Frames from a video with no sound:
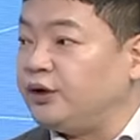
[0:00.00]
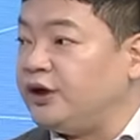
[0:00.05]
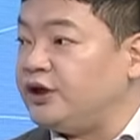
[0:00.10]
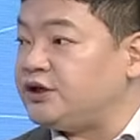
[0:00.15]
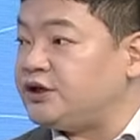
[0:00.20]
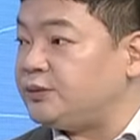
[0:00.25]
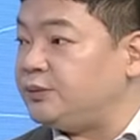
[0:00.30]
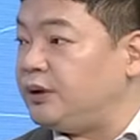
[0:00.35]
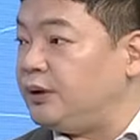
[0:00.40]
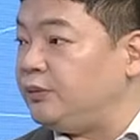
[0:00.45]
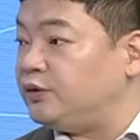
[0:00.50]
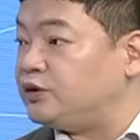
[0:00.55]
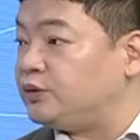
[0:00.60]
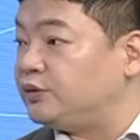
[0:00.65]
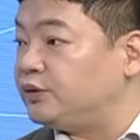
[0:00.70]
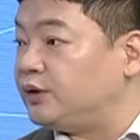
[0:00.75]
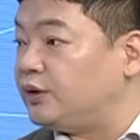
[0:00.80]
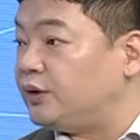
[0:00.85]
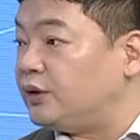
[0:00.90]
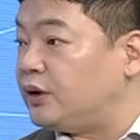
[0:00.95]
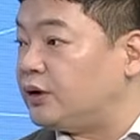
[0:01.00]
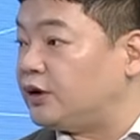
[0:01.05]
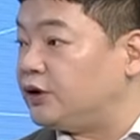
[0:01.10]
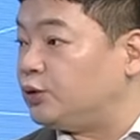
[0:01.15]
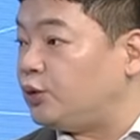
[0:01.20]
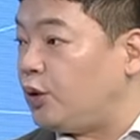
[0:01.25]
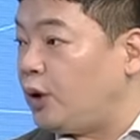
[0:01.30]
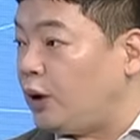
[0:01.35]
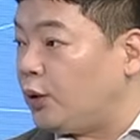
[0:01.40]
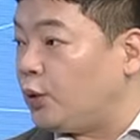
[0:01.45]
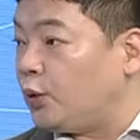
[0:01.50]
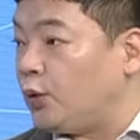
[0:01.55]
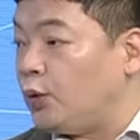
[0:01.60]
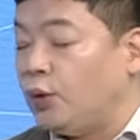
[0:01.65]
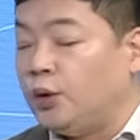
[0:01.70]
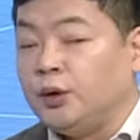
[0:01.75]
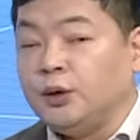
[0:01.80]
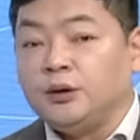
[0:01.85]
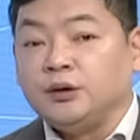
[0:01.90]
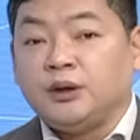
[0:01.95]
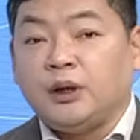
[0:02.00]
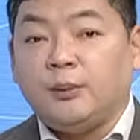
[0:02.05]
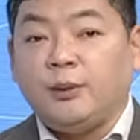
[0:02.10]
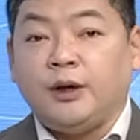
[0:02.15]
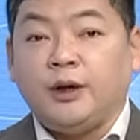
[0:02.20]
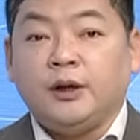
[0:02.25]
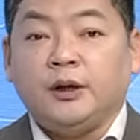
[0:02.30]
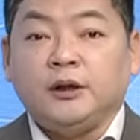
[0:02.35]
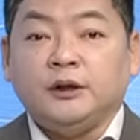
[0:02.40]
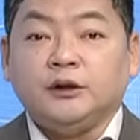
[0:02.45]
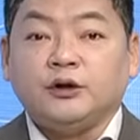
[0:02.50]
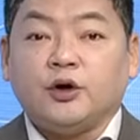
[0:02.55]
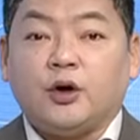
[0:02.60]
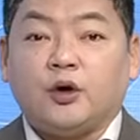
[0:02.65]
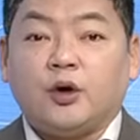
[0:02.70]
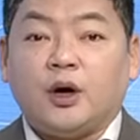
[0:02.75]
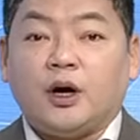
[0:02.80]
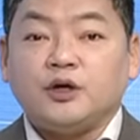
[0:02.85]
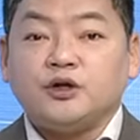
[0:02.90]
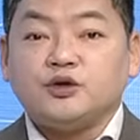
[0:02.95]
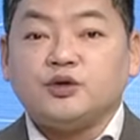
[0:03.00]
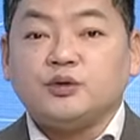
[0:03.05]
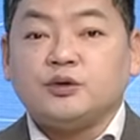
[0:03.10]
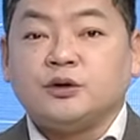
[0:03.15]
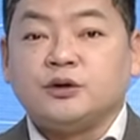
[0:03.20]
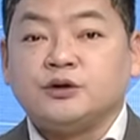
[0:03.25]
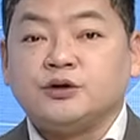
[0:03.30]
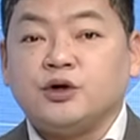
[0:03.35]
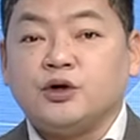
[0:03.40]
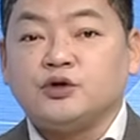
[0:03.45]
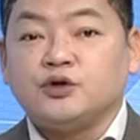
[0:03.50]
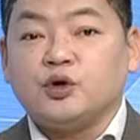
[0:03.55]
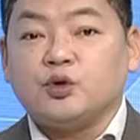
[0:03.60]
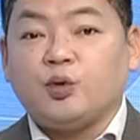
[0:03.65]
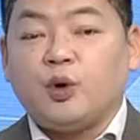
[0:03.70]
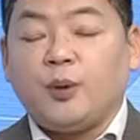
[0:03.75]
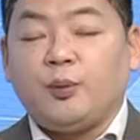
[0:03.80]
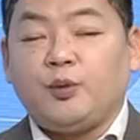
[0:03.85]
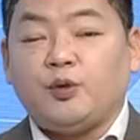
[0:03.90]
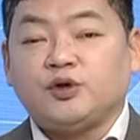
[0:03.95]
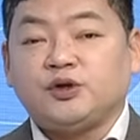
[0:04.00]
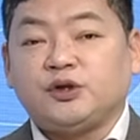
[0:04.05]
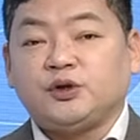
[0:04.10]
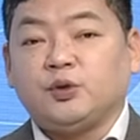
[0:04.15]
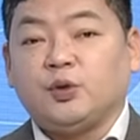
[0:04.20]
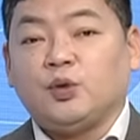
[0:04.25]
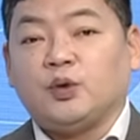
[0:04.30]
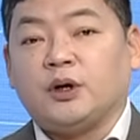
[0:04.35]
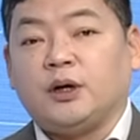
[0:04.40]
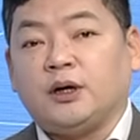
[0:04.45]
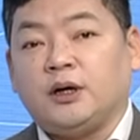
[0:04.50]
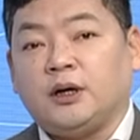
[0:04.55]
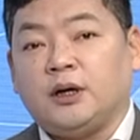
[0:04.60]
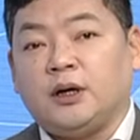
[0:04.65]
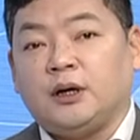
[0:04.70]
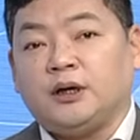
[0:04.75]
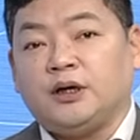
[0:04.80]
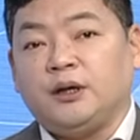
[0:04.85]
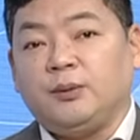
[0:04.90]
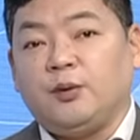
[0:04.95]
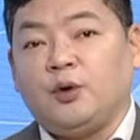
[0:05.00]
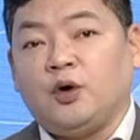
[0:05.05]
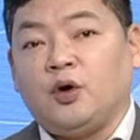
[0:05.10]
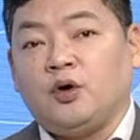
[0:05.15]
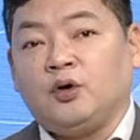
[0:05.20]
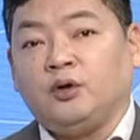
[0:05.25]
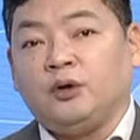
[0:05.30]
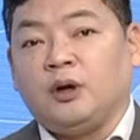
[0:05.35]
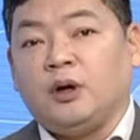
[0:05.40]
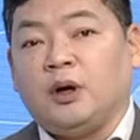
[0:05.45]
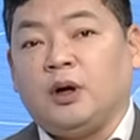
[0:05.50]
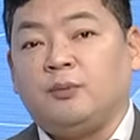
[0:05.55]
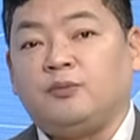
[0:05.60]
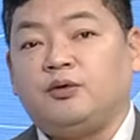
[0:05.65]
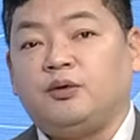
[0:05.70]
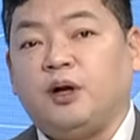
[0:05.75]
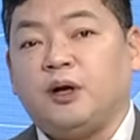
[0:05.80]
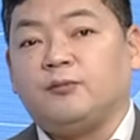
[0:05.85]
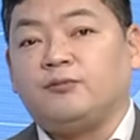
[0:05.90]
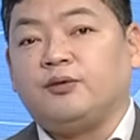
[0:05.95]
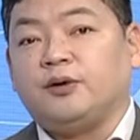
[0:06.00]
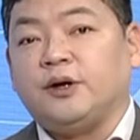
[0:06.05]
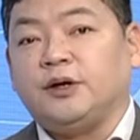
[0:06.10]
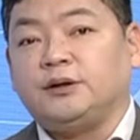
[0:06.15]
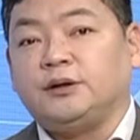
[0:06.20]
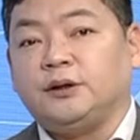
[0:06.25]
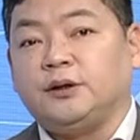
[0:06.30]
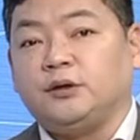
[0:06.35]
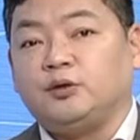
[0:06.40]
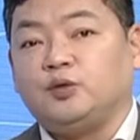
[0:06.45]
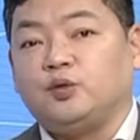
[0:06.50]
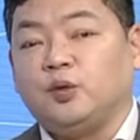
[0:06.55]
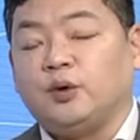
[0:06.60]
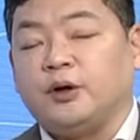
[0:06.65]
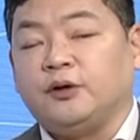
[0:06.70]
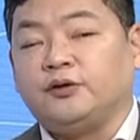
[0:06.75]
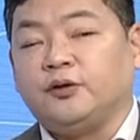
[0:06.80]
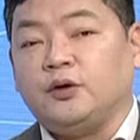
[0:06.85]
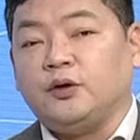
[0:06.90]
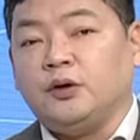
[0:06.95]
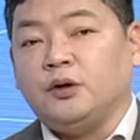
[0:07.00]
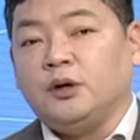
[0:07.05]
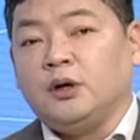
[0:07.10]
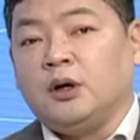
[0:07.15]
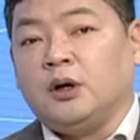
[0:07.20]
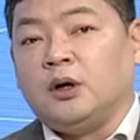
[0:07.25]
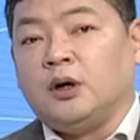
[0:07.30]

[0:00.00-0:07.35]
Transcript: HBM이 좀 들어가기도 하고 그다음에 여러 가지 좀 긍정적 회복 신호가 이번 어, 블랙 프라이데이를 통해서